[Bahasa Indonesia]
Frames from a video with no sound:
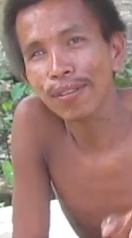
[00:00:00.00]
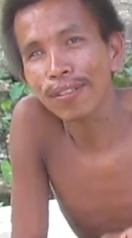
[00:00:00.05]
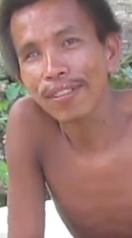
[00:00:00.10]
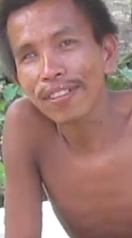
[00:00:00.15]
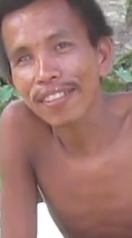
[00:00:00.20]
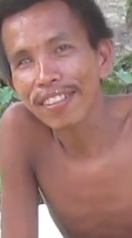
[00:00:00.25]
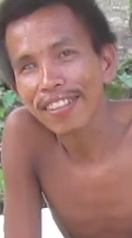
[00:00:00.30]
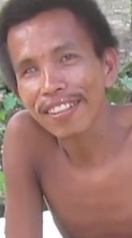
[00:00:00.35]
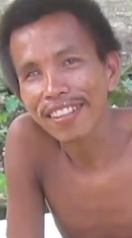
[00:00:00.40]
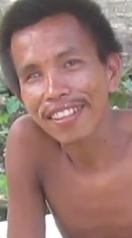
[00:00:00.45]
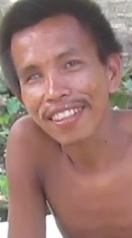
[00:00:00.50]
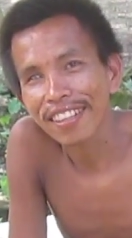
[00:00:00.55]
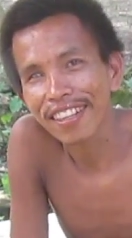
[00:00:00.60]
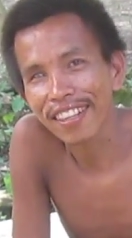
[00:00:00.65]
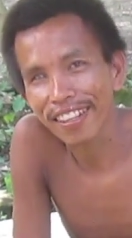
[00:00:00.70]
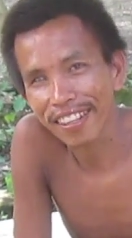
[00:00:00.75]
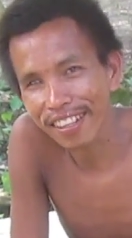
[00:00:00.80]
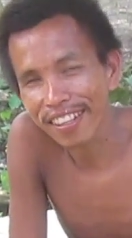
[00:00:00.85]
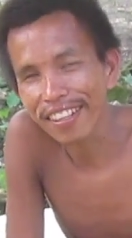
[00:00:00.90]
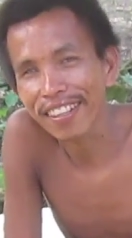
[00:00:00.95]
coba,
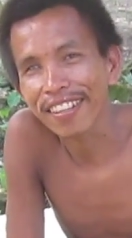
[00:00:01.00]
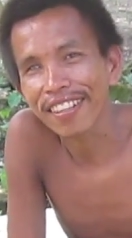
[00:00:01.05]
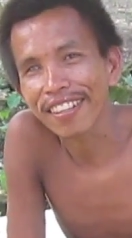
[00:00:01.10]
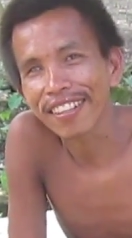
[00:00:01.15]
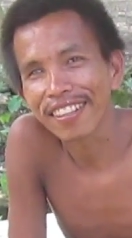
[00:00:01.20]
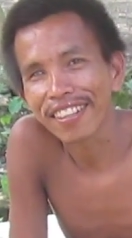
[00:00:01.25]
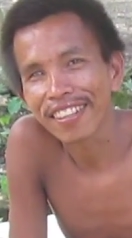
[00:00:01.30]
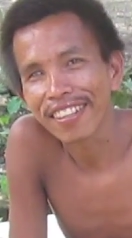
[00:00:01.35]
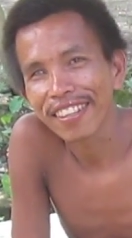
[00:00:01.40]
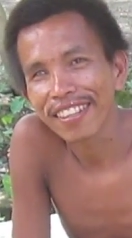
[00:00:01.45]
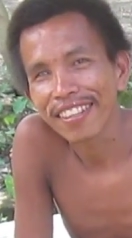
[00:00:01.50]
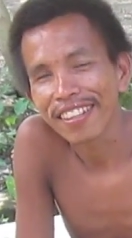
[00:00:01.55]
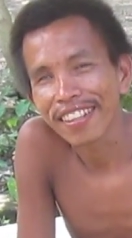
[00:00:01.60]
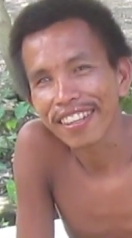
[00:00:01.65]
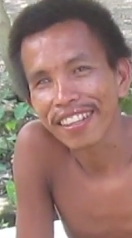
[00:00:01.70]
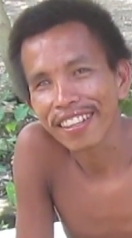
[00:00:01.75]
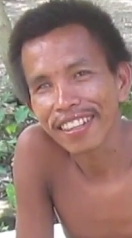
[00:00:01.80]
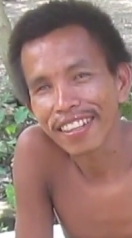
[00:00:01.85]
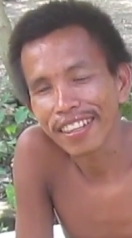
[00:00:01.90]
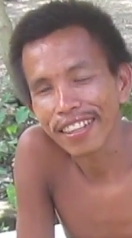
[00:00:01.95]
coba azan lagi
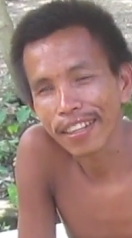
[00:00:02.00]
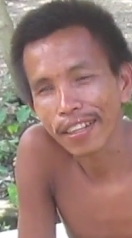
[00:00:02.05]
coba.